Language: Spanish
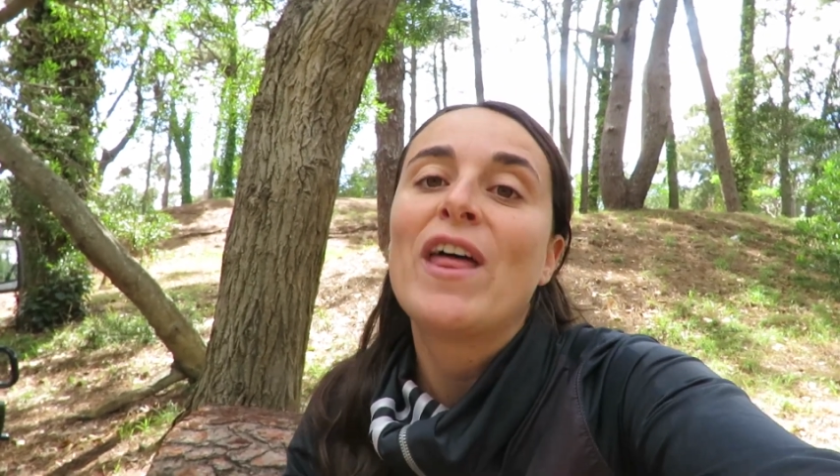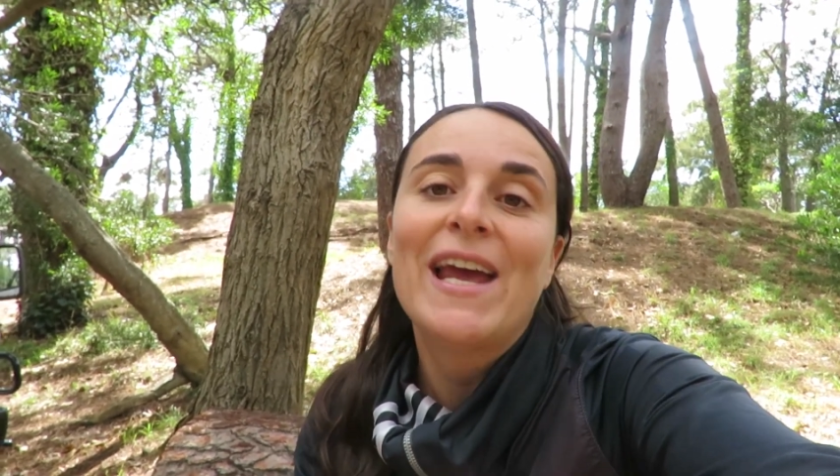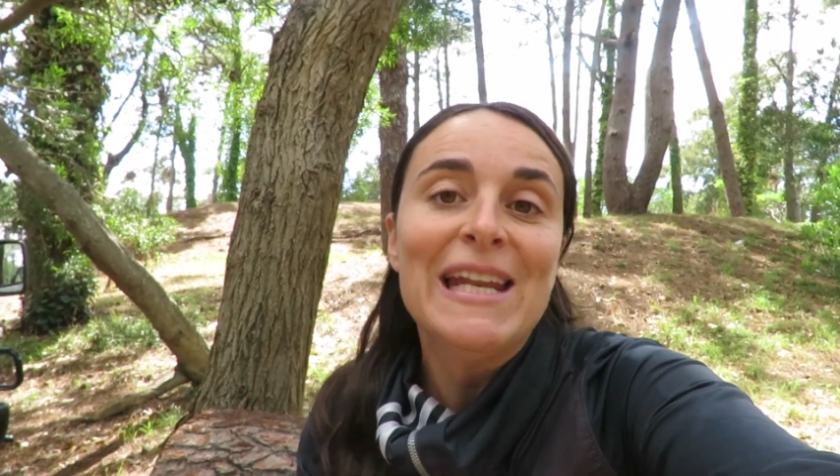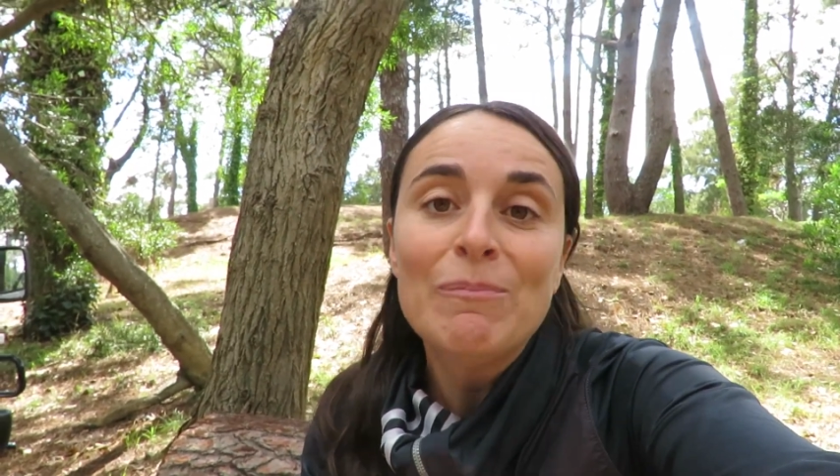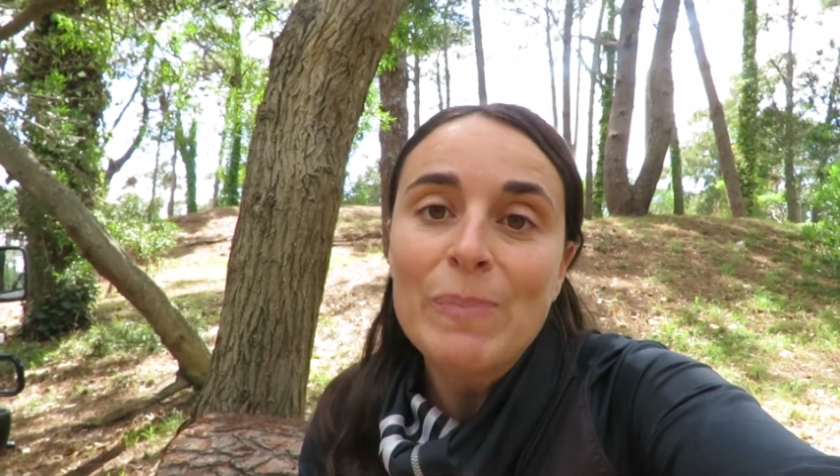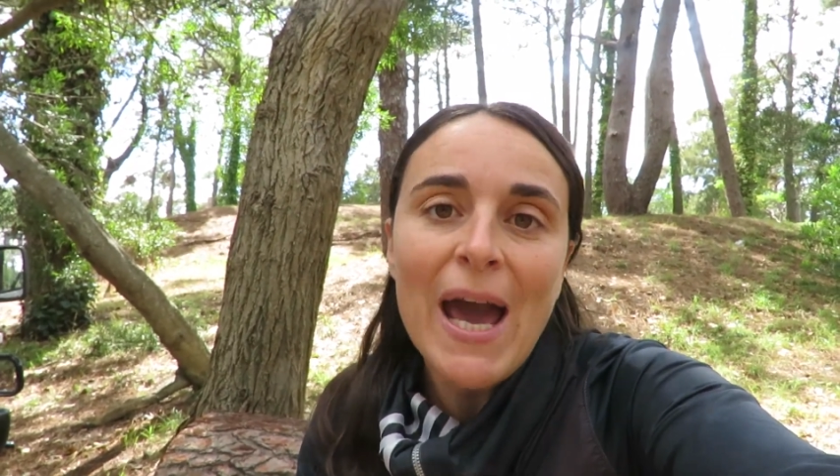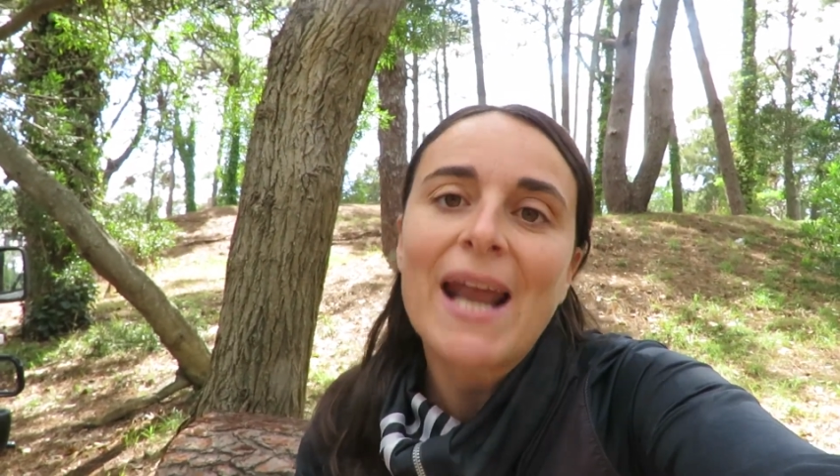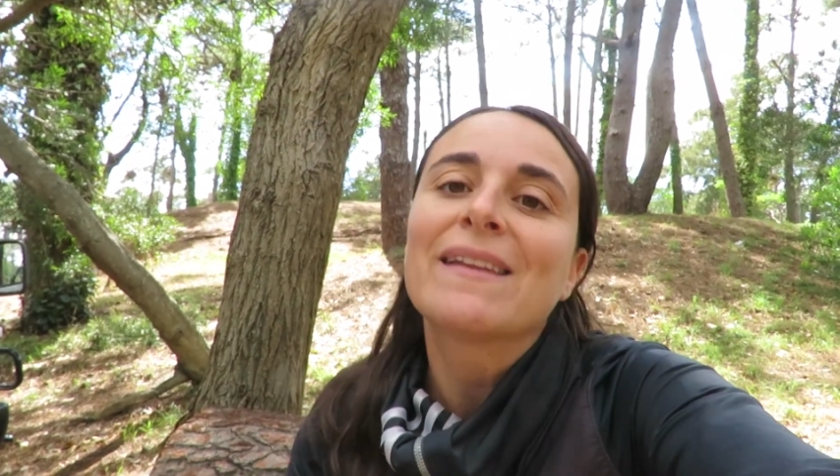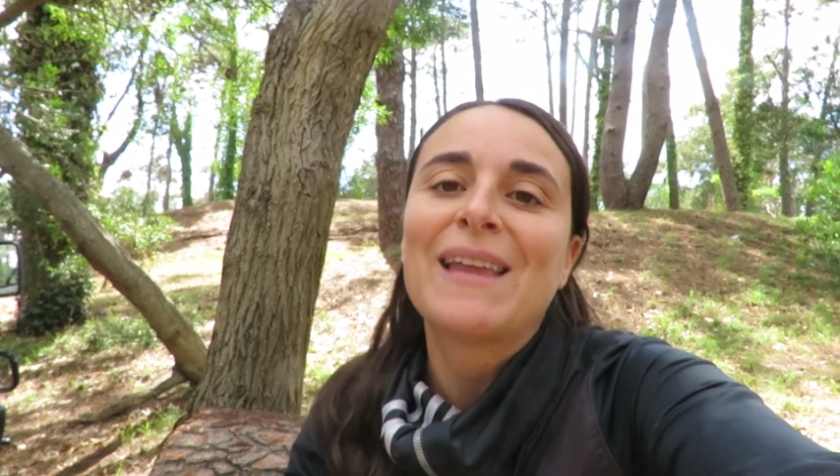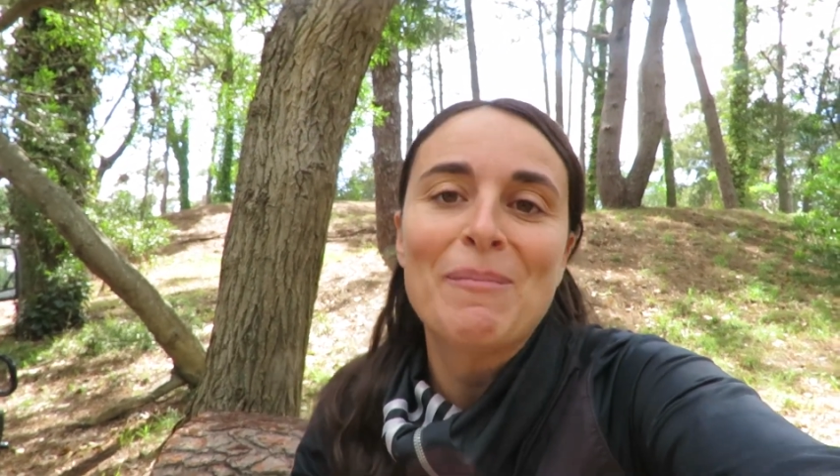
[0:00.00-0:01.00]
de
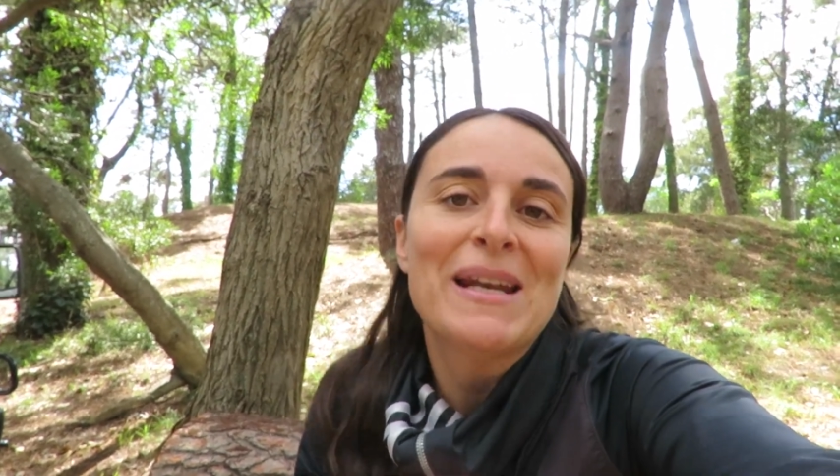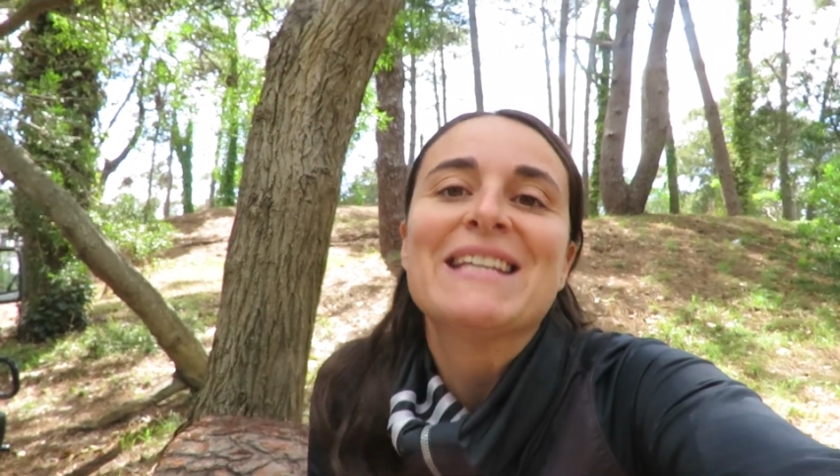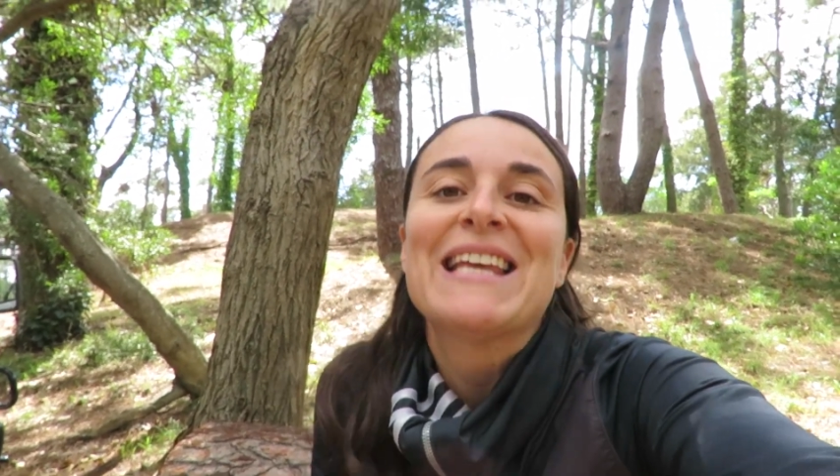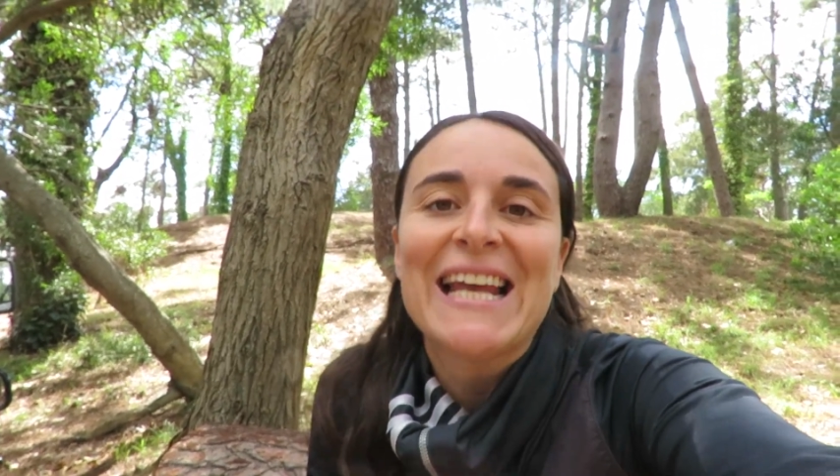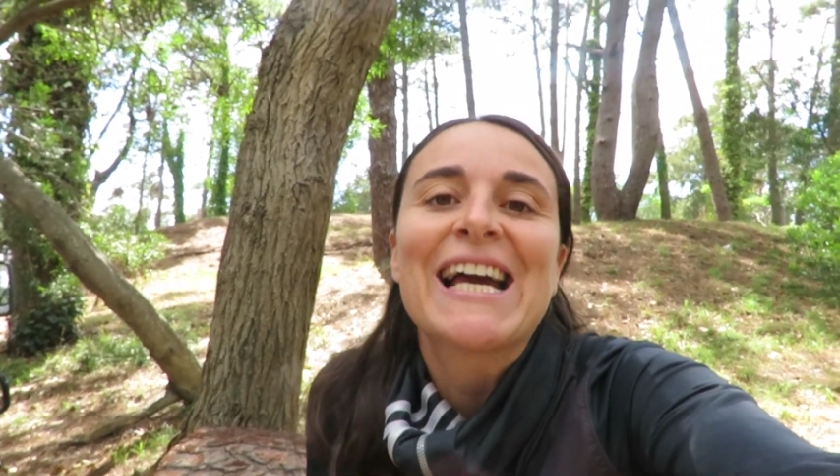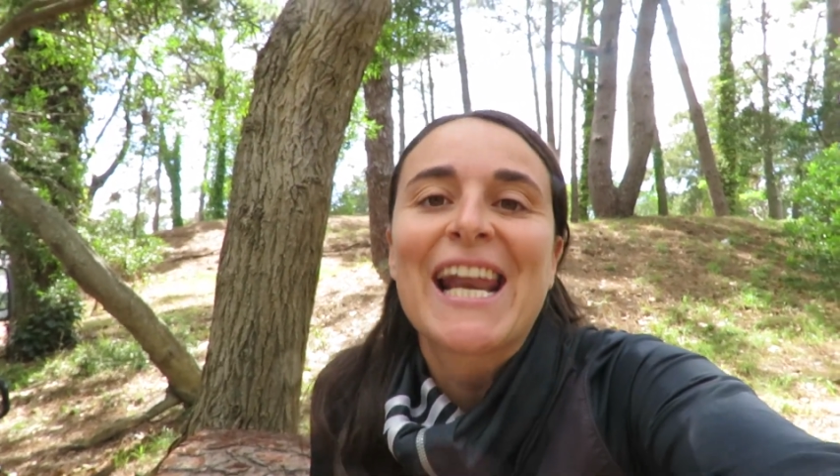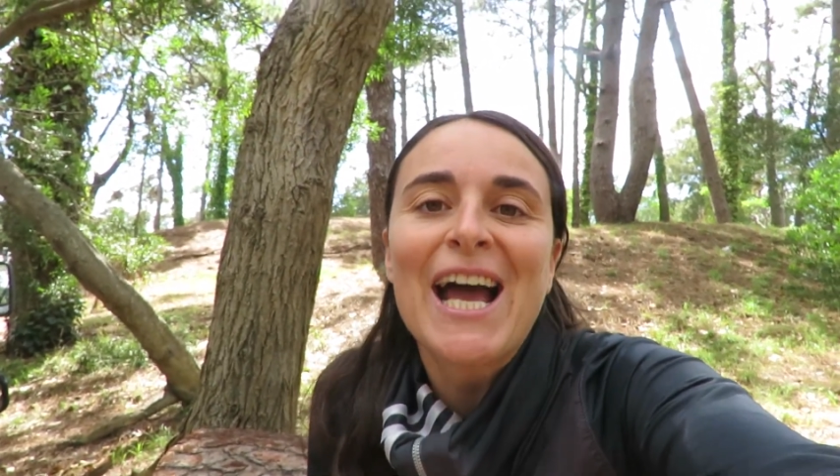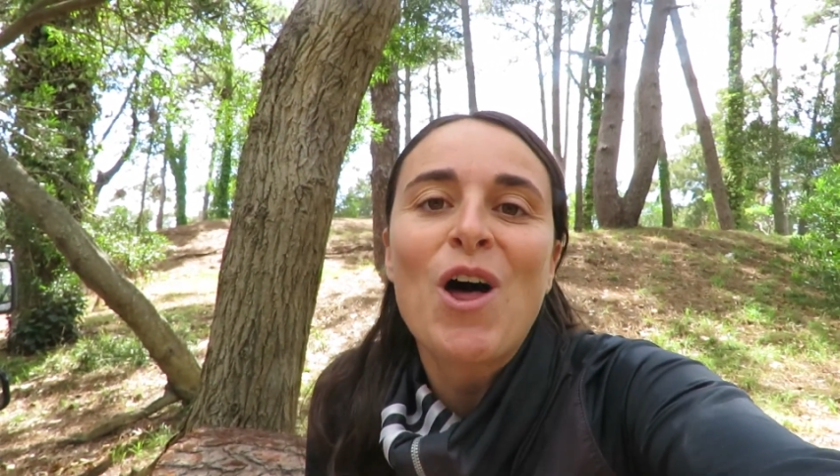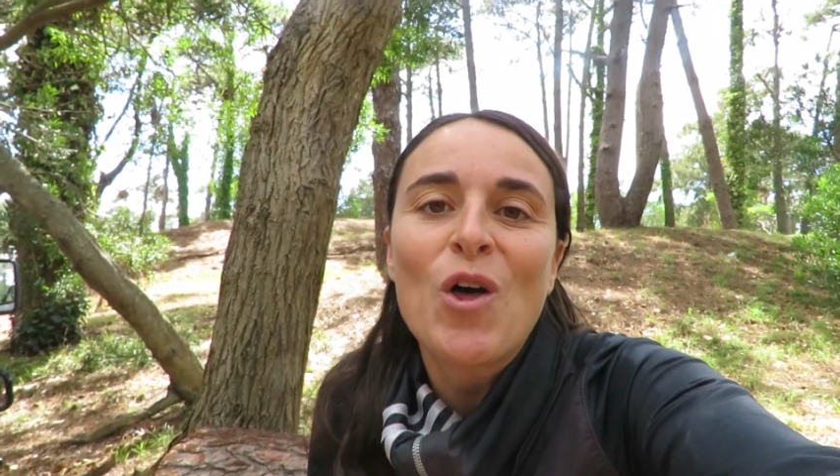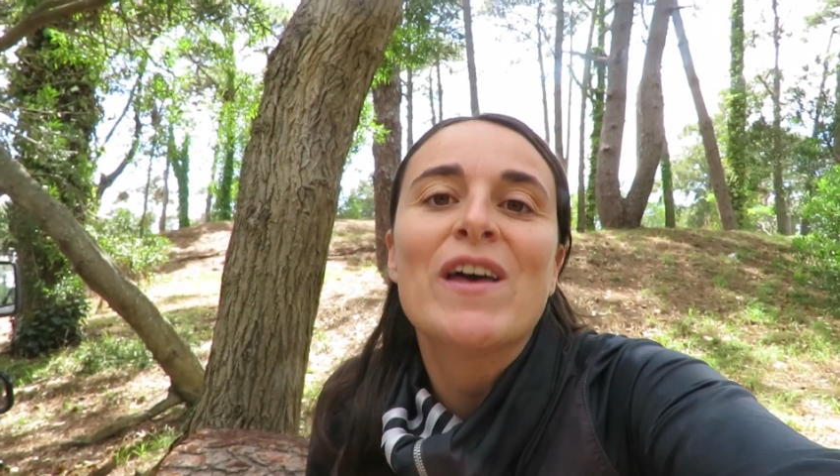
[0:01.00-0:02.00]
limpiar también es el
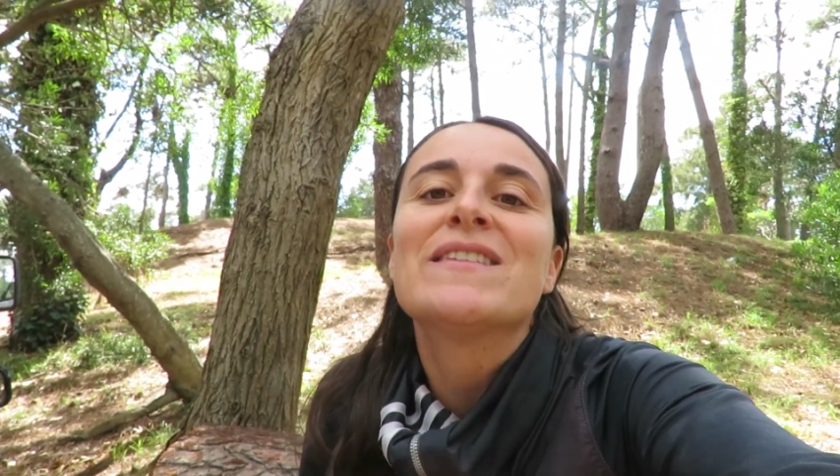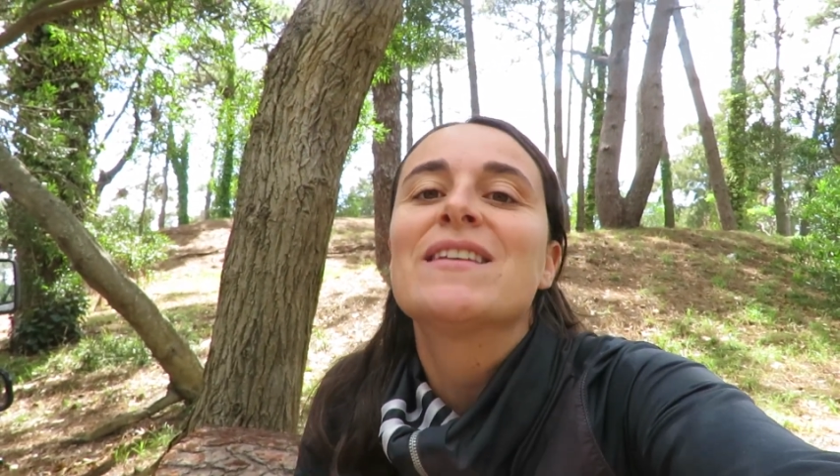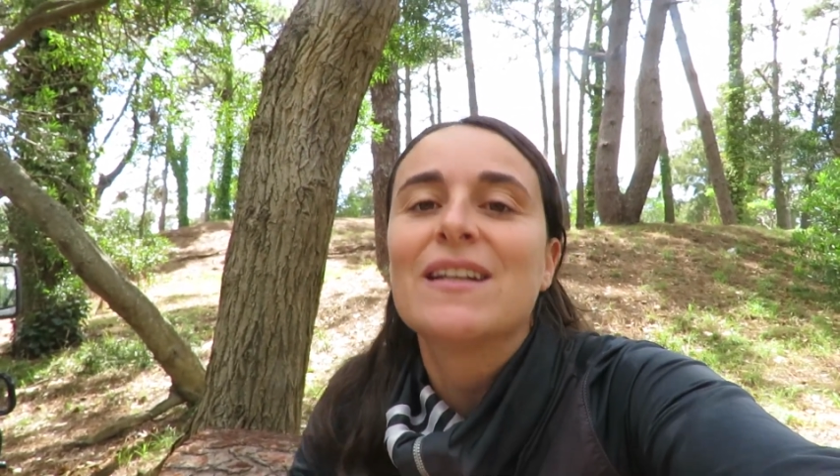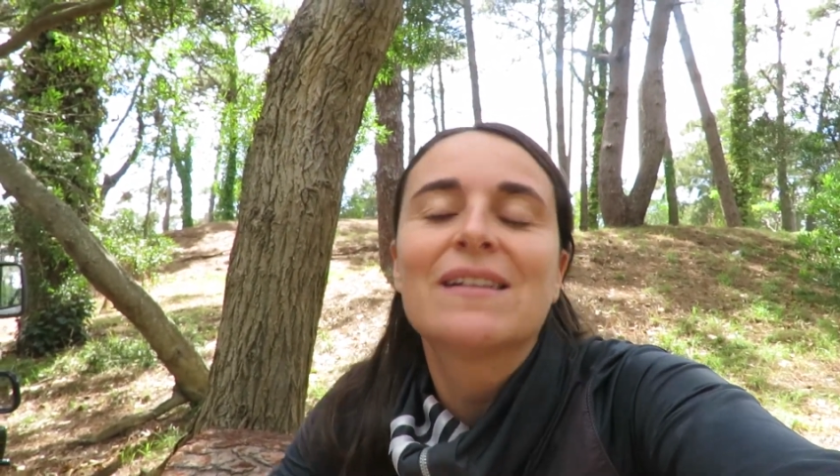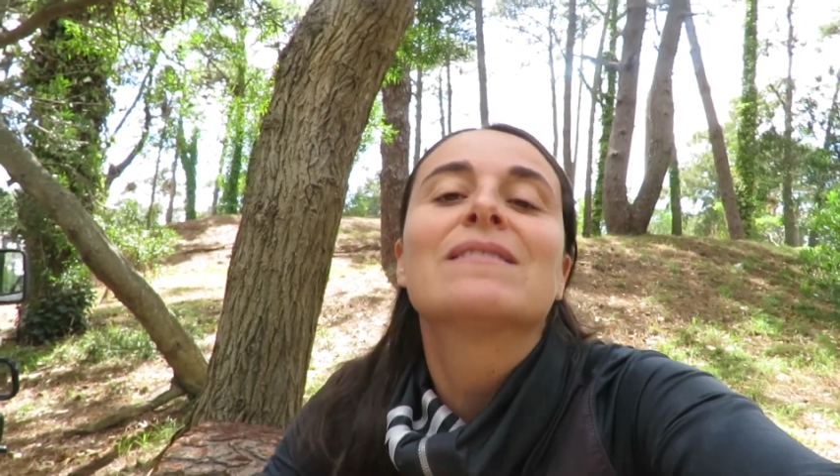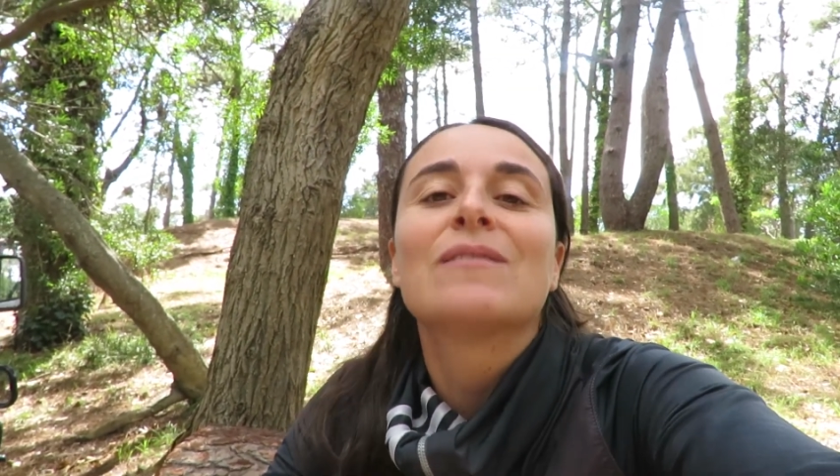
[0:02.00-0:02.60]
encargado de decir,